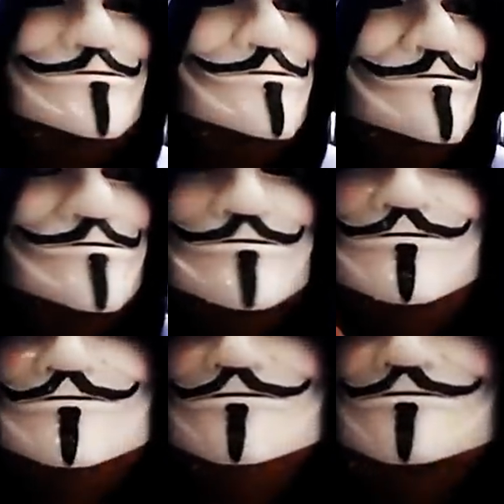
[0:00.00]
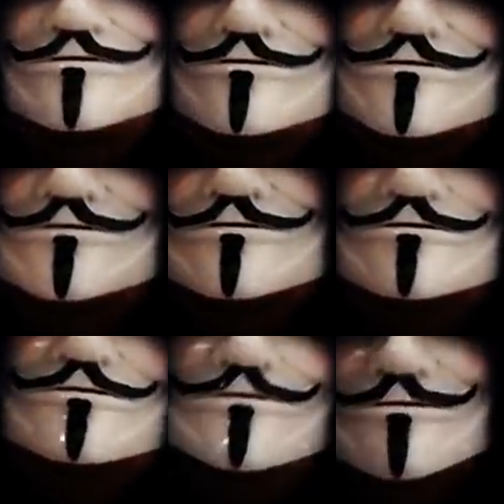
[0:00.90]
a extrema-direita brasileira,
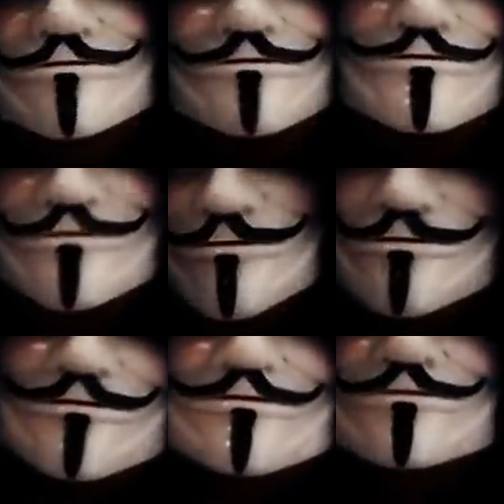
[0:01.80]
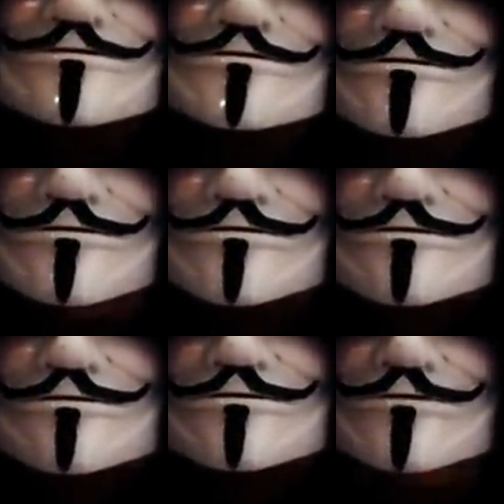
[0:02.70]
porque as informações são
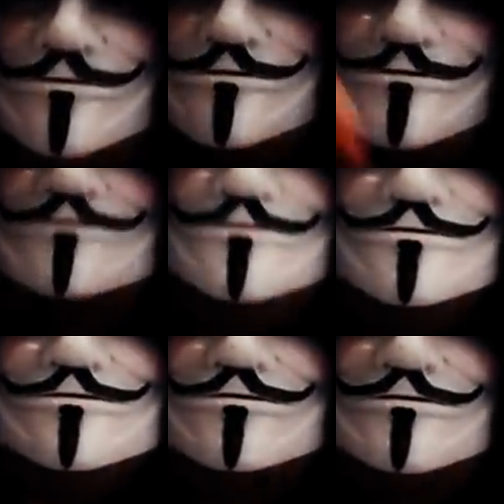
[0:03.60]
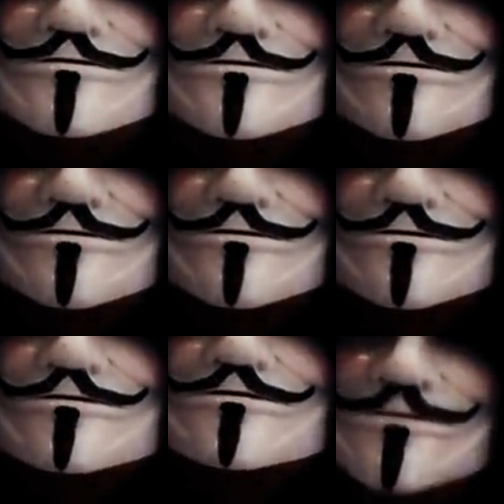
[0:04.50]
desencontradas. Agora é oficial.
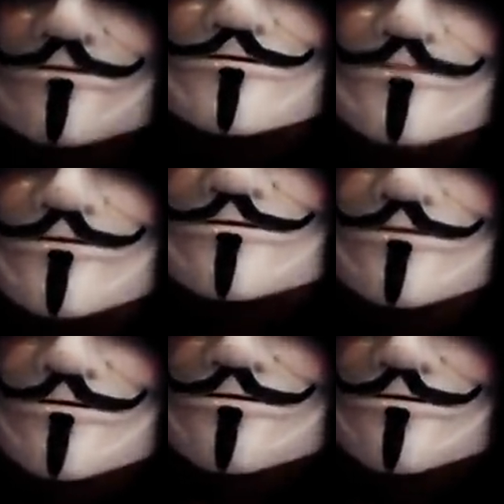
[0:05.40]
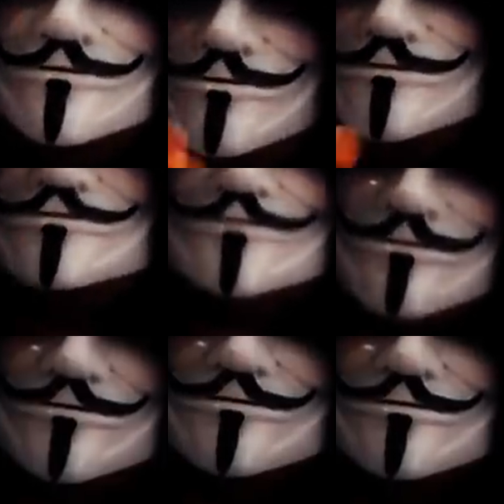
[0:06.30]
O diplomata brasileiro,
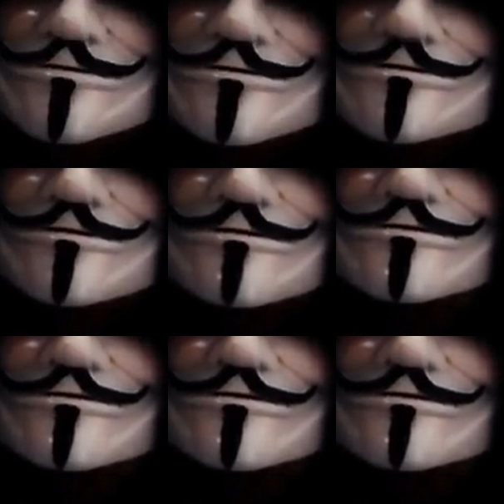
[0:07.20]
representante do